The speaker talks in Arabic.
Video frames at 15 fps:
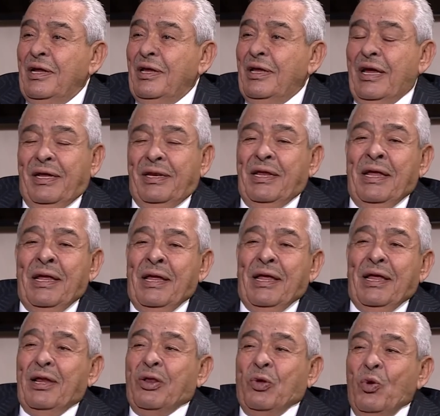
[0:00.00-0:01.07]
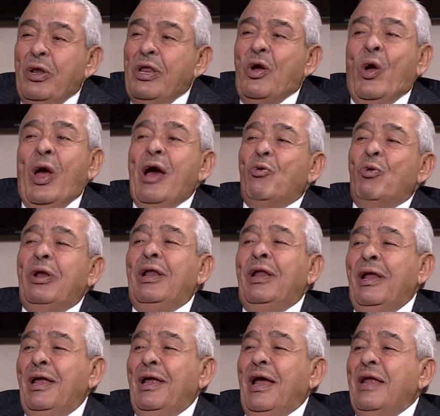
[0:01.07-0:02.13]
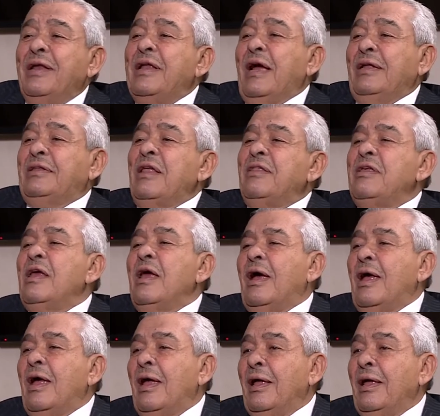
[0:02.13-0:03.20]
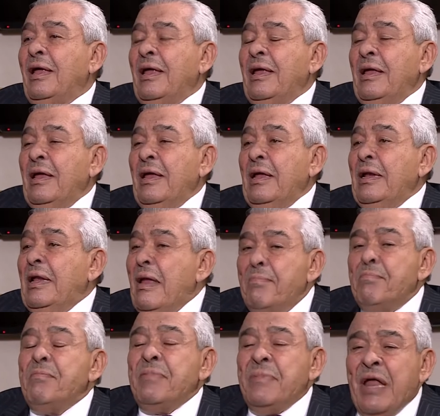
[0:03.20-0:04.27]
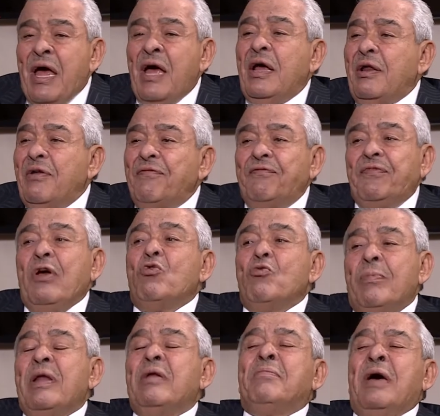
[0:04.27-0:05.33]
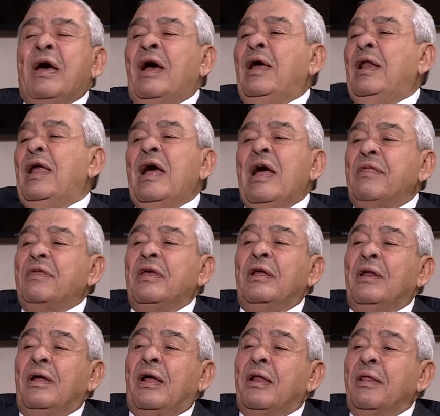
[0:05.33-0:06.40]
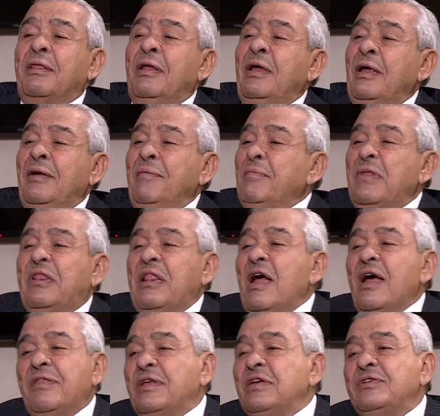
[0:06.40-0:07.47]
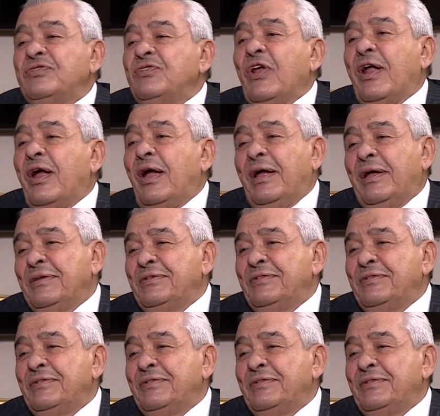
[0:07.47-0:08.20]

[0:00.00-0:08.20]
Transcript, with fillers: يعني الكل يحاول أن يحتذيها لم نعرف يوما ما على هذه الأرض مثل هذه الصراعات